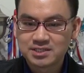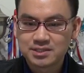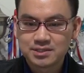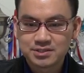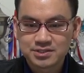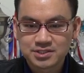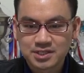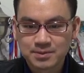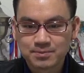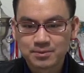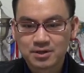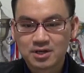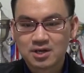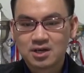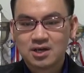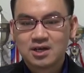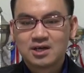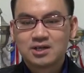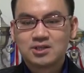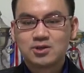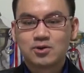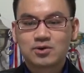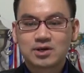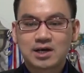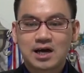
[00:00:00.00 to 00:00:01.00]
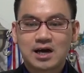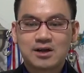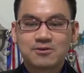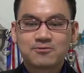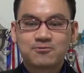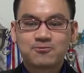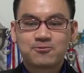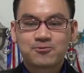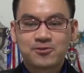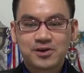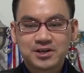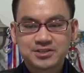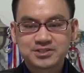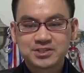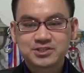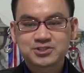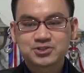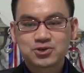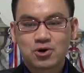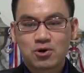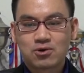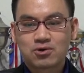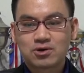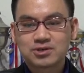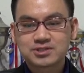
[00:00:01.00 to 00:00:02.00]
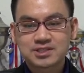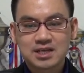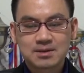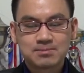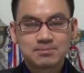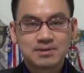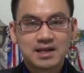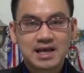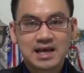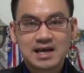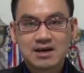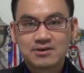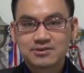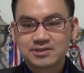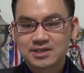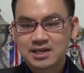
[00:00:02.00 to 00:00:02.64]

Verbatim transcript: 2020 โรงงานเฟสที่ 2 ก็เต็มแล้ว